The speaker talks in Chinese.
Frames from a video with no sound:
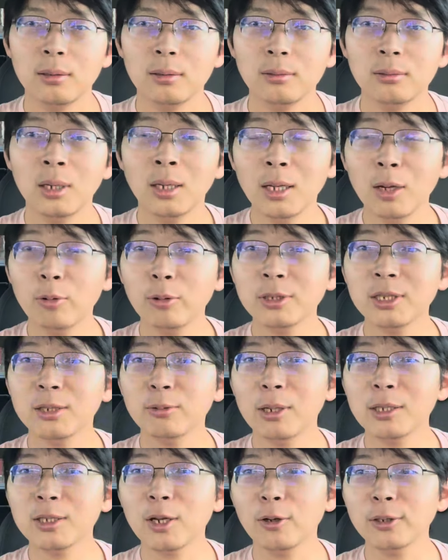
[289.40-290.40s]
难道我喜
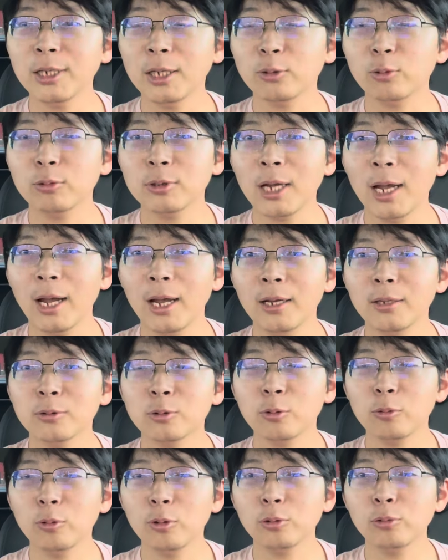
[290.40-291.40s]
欢朝鲜独裁、
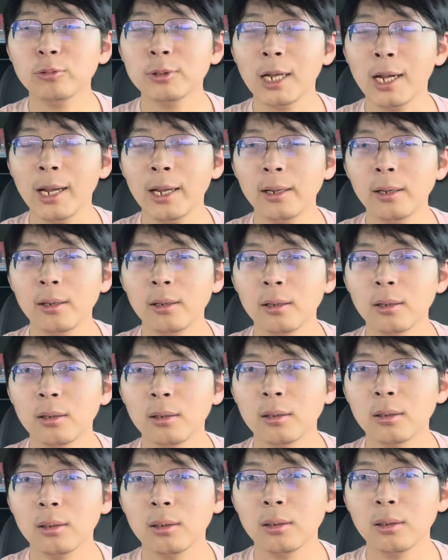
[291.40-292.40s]
中国独裁？
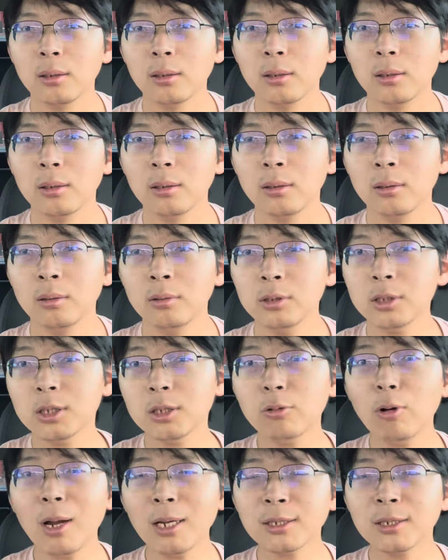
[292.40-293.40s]

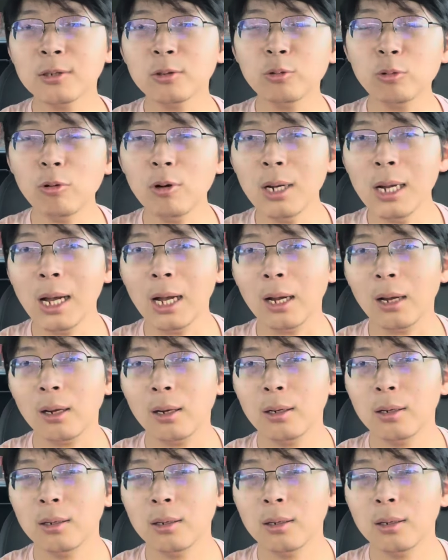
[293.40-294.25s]
实话实说啊！